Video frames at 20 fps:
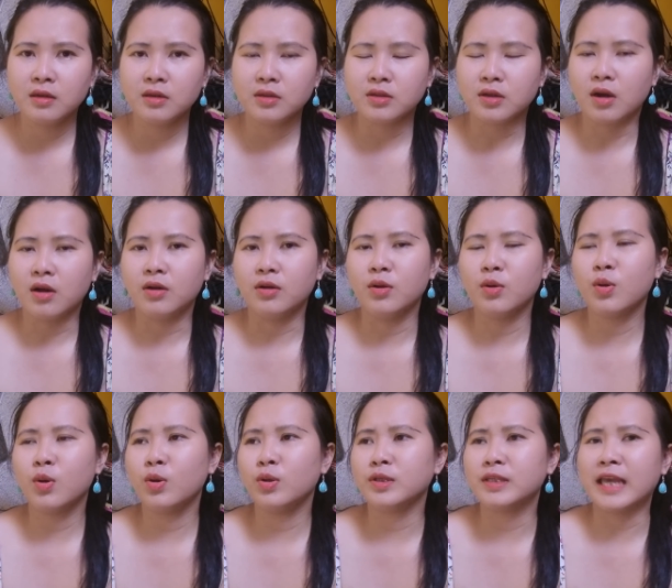trời ơi
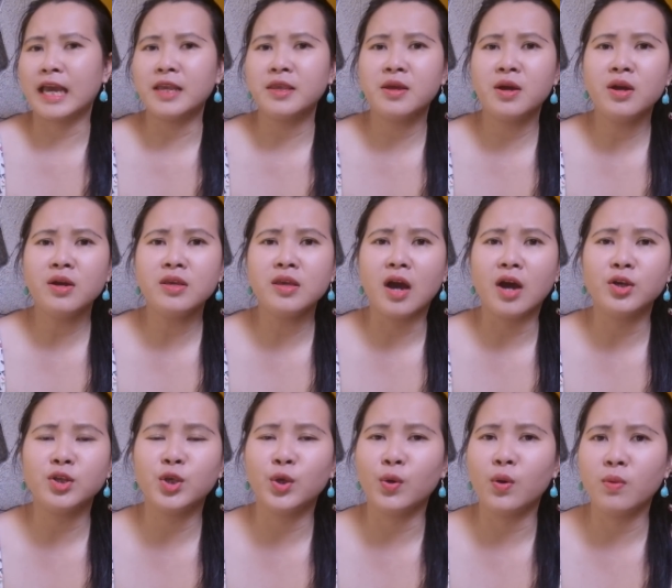cô chả nhớ vợ
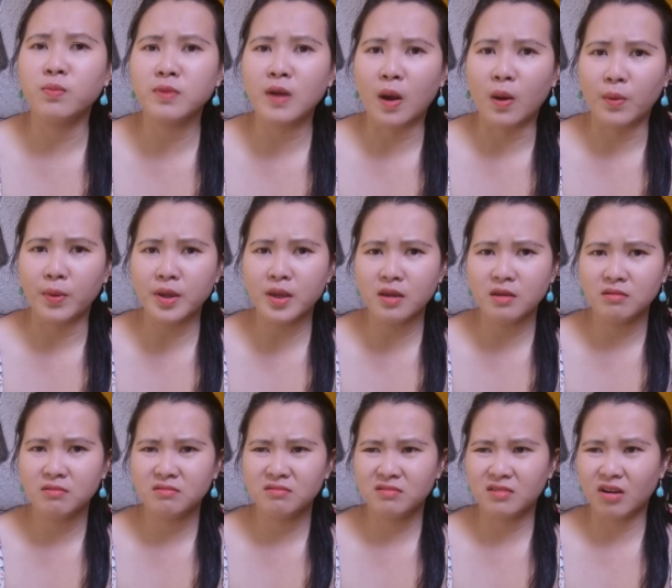chịu không nổi
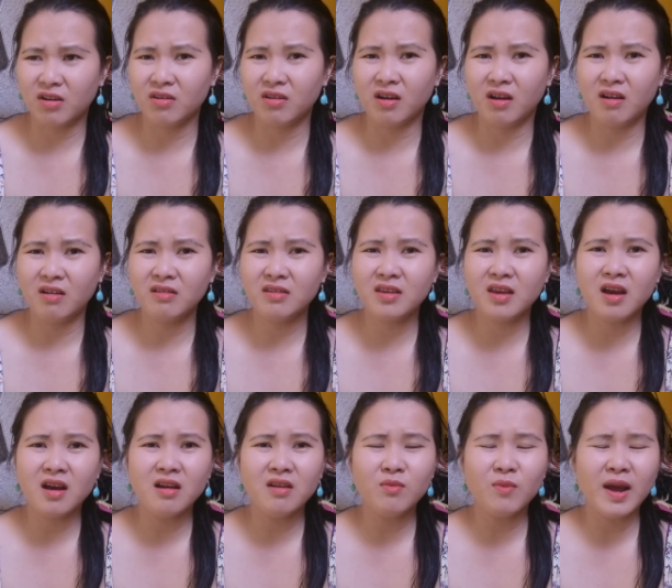trời ơi
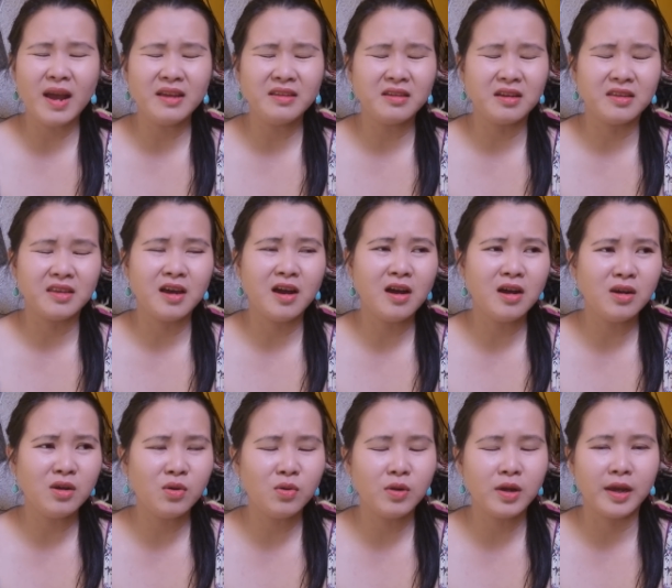nhớ quá trời nhớ
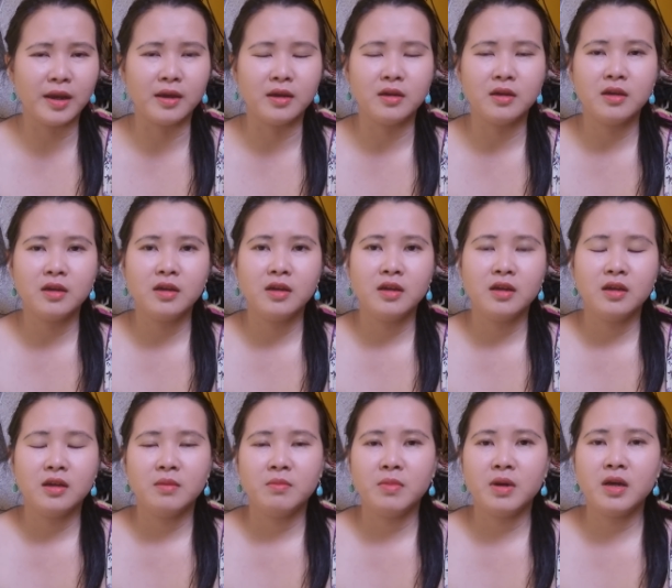luôn à
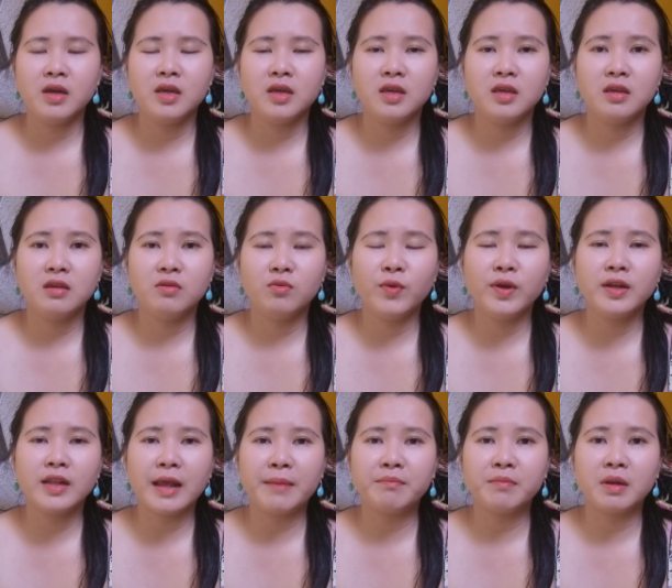mới quyết
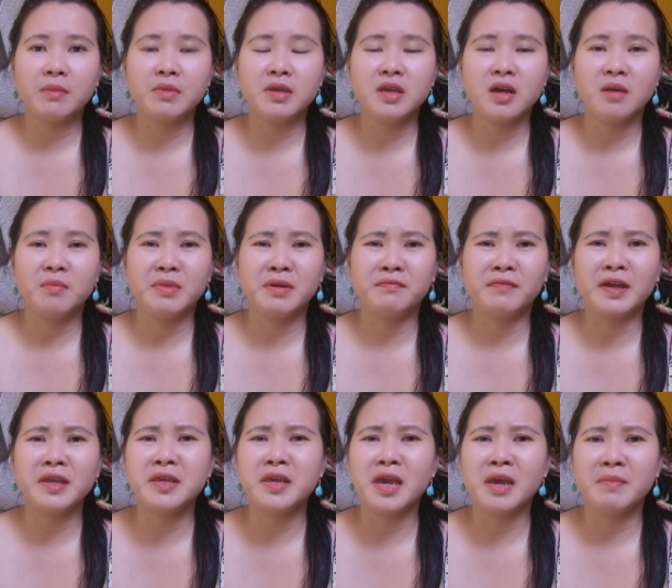tâm là bây giờ mình phải
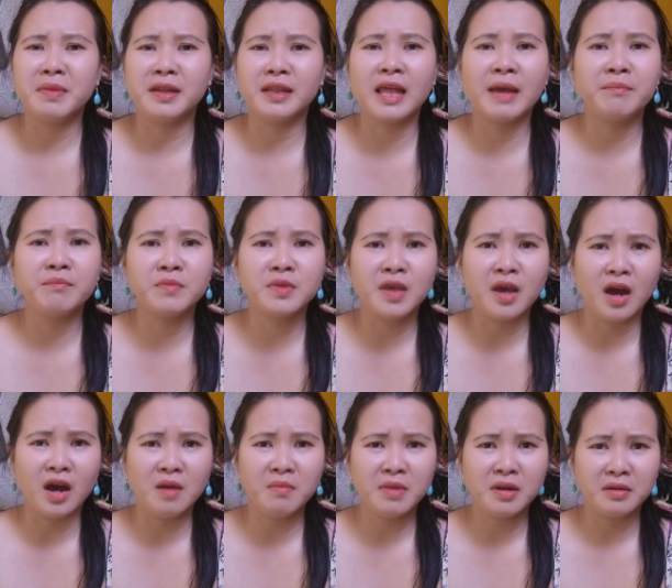về mình thăm
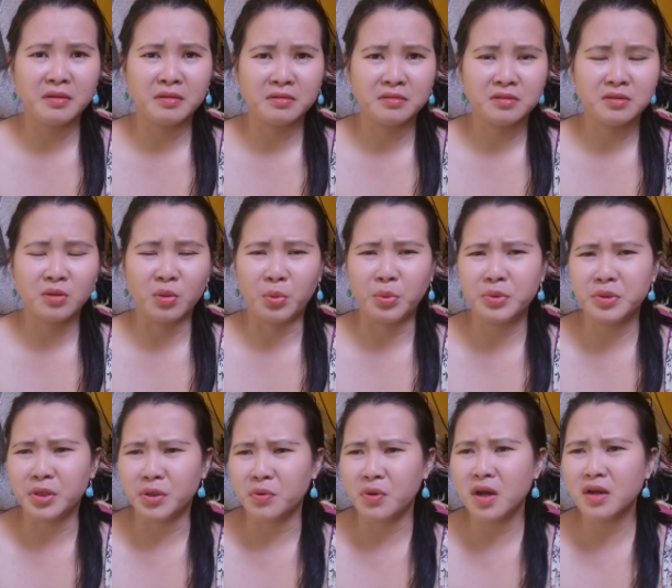vợ mình trời ơi,
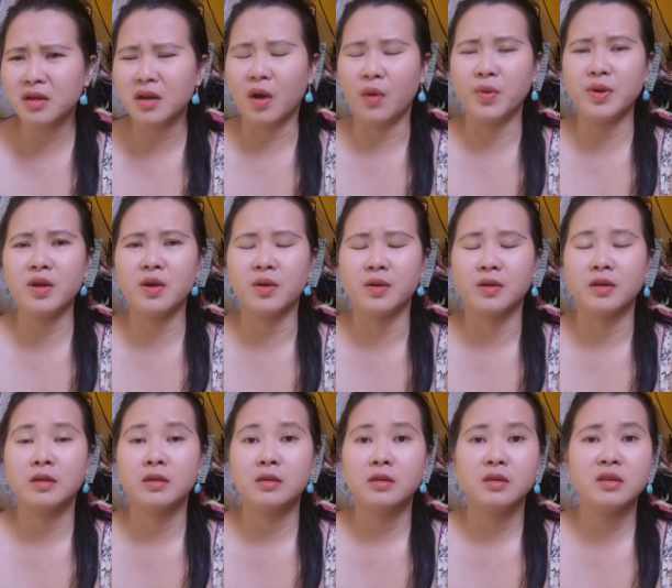chịu hết nổi rồi
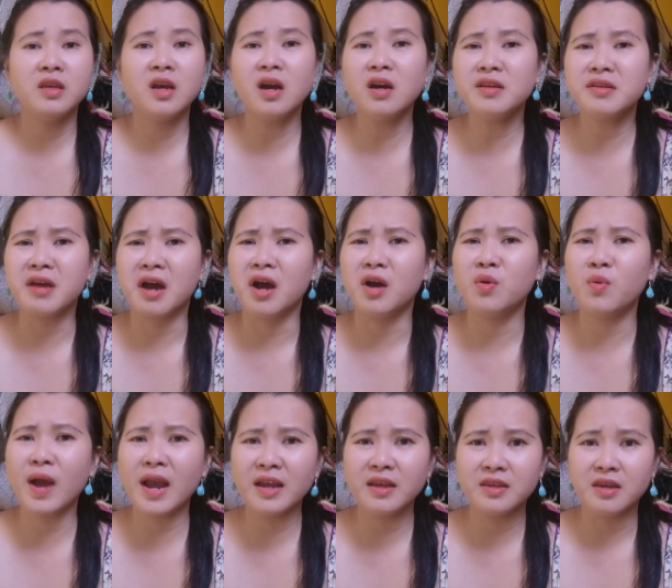nhớ vợ
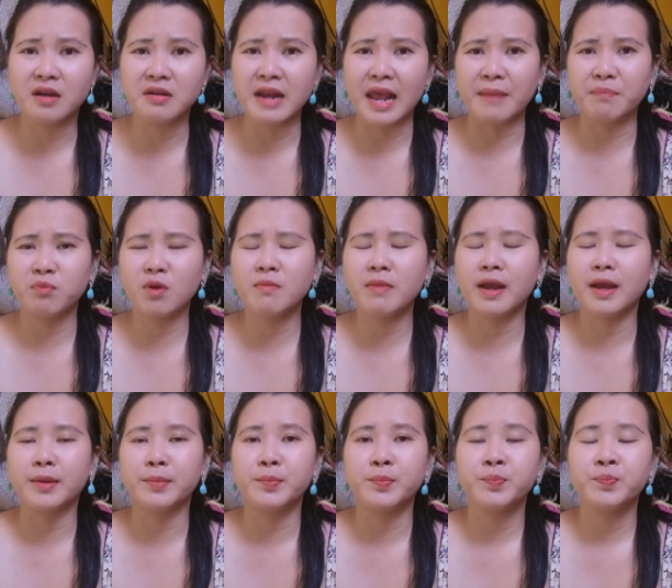quá vợ đẹp quá mà